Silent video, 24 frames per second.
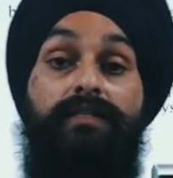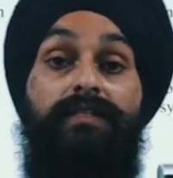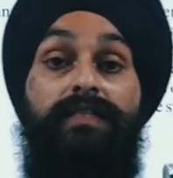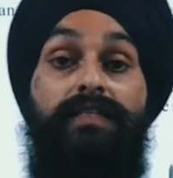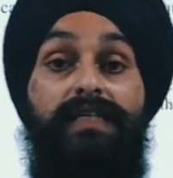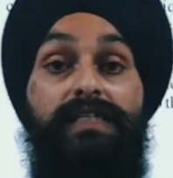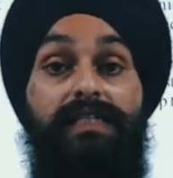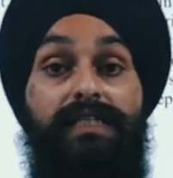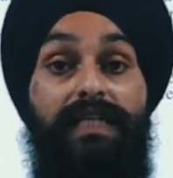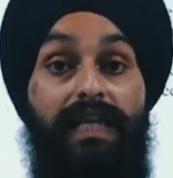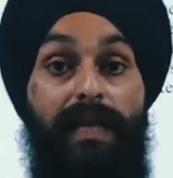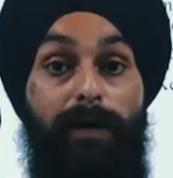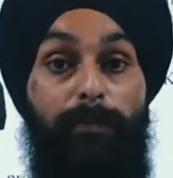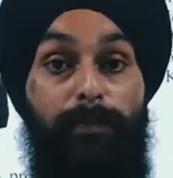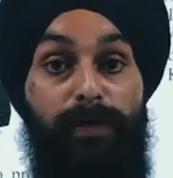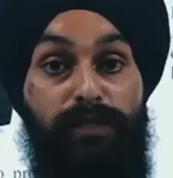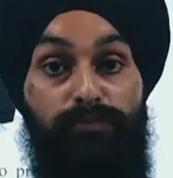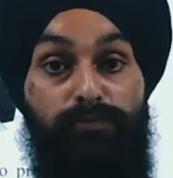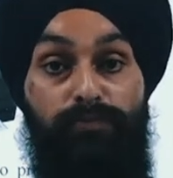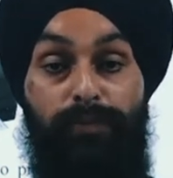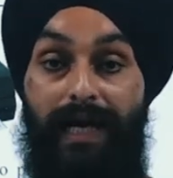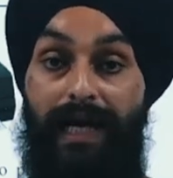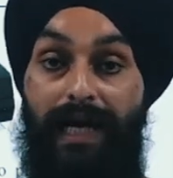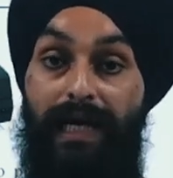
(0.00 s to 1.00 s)
जिन
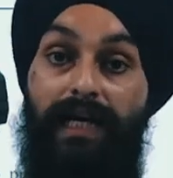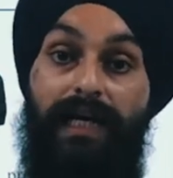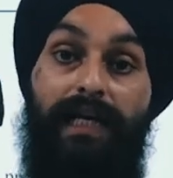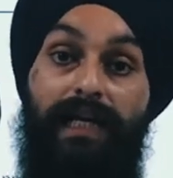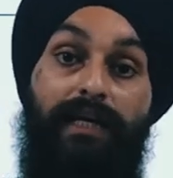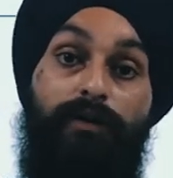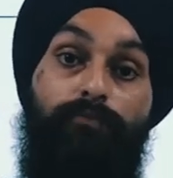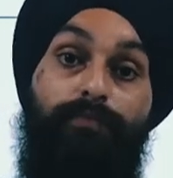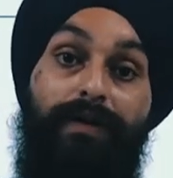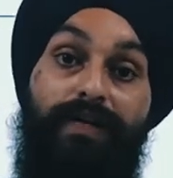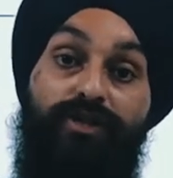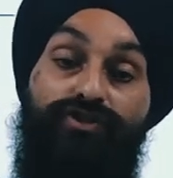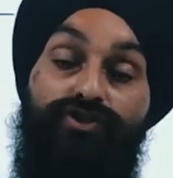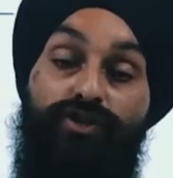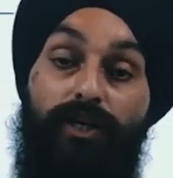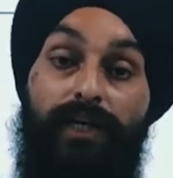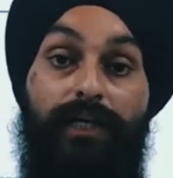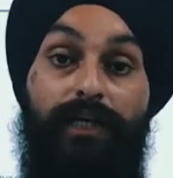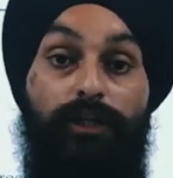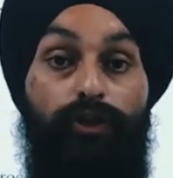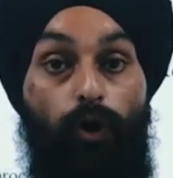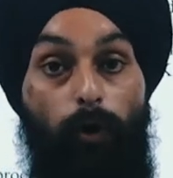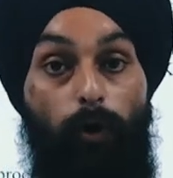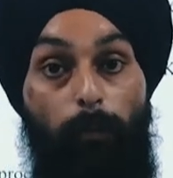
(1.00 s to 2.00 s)
सिलेबस में अलग अलग मेंशन
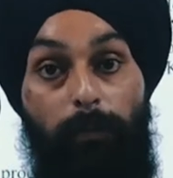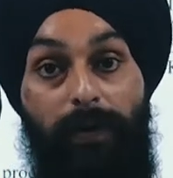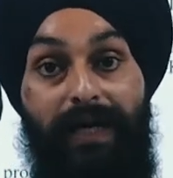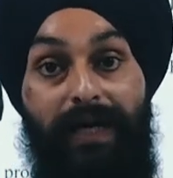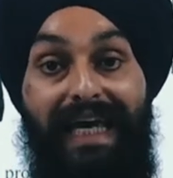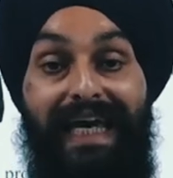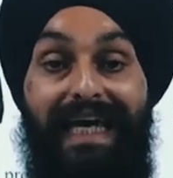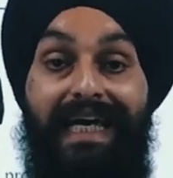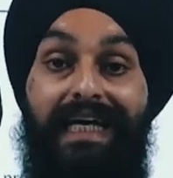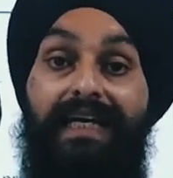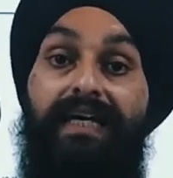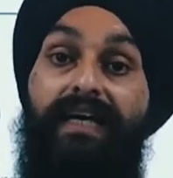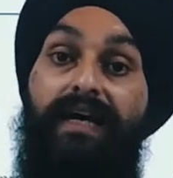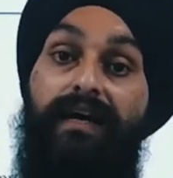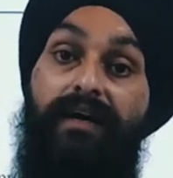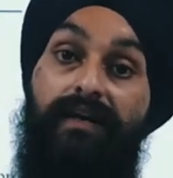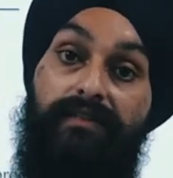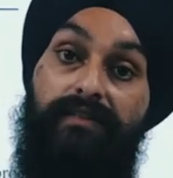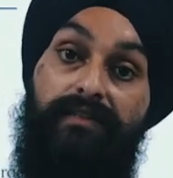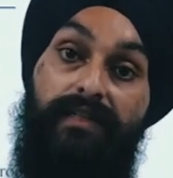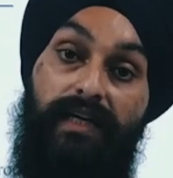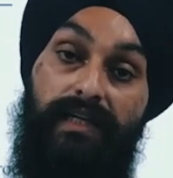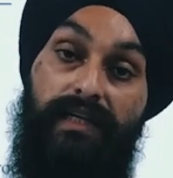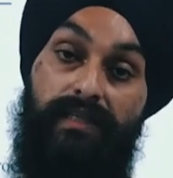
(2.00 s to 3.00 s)
है टॉपिक ए के
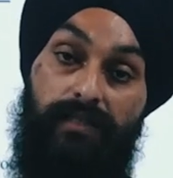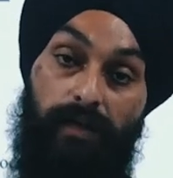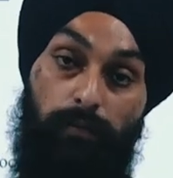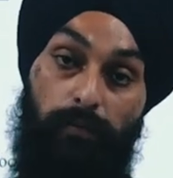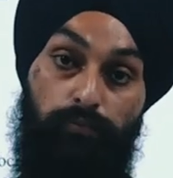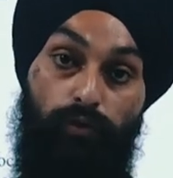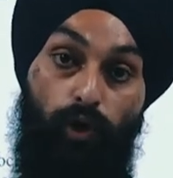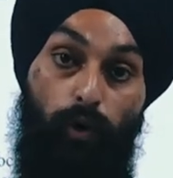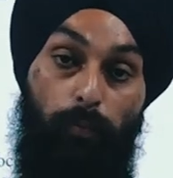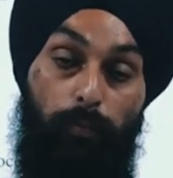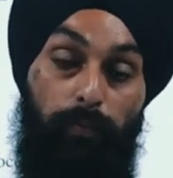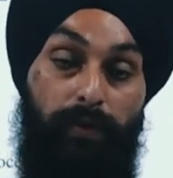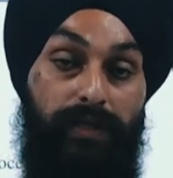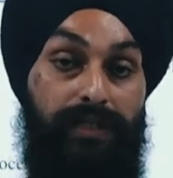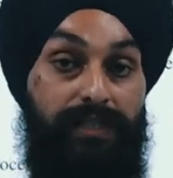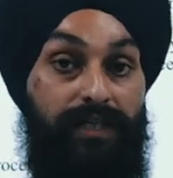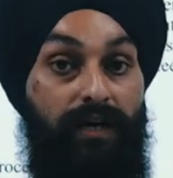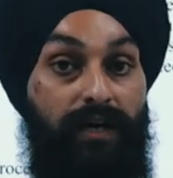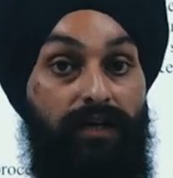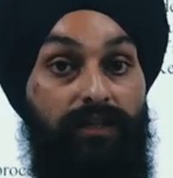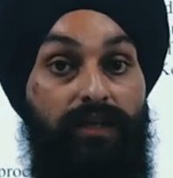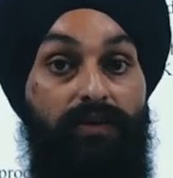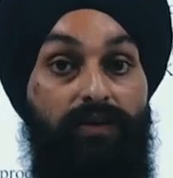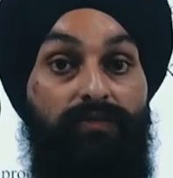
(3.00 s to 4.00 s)
अंदर ही सब टॉपिक्स
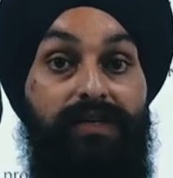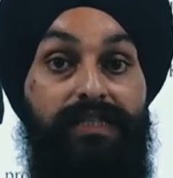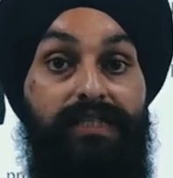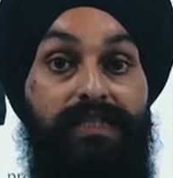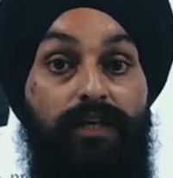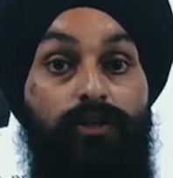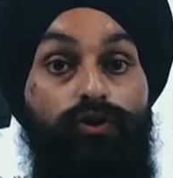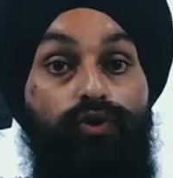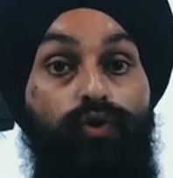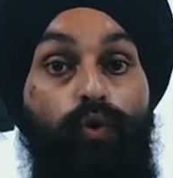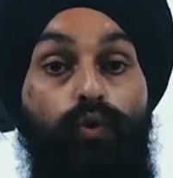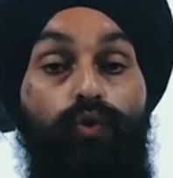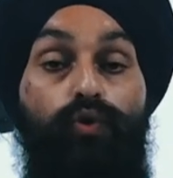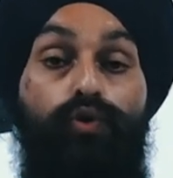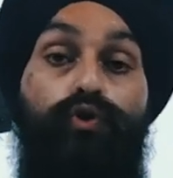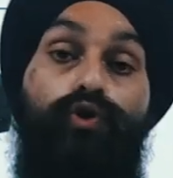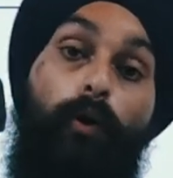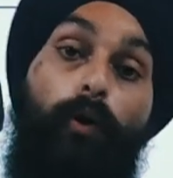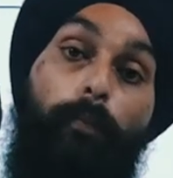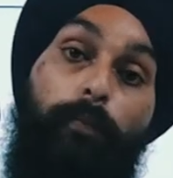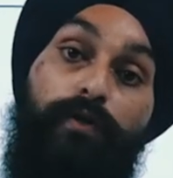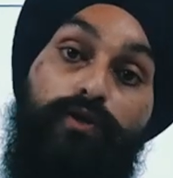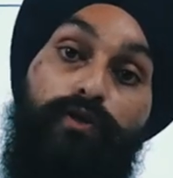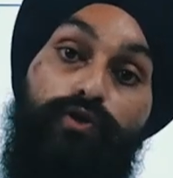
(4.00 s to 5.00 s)
हैं अदरवाइज ये दोनों
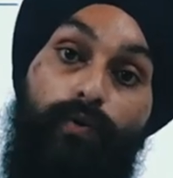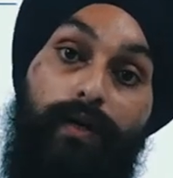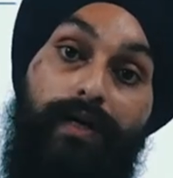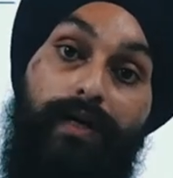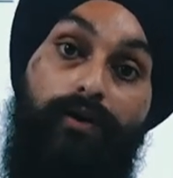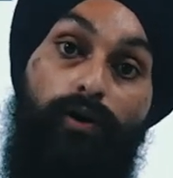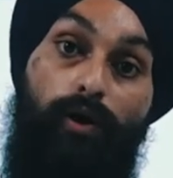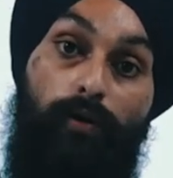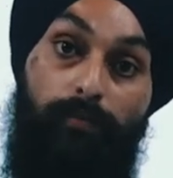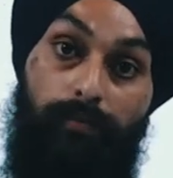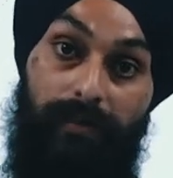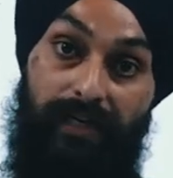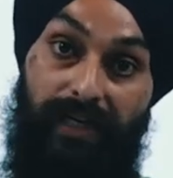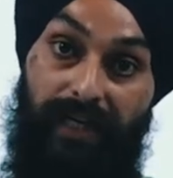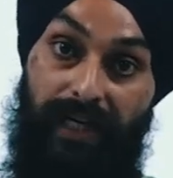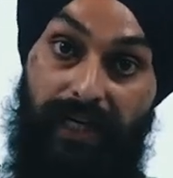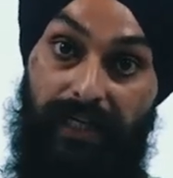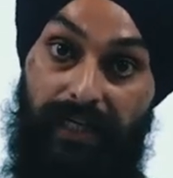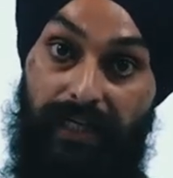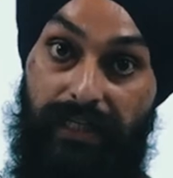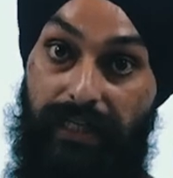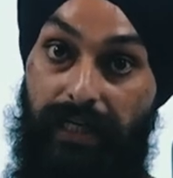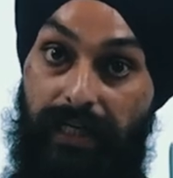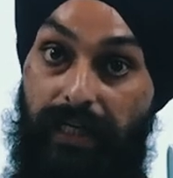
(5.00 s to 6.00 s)
टॉपिक जो हैं कॉमन
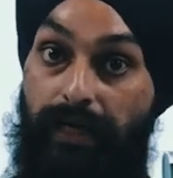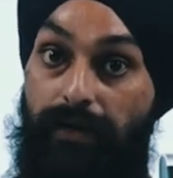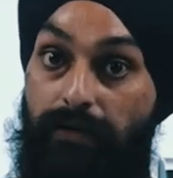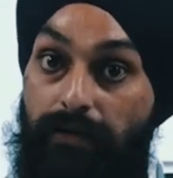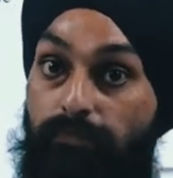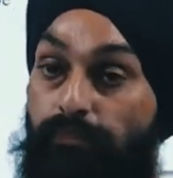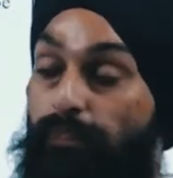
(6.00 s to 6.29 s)
रहेंगे ठीक है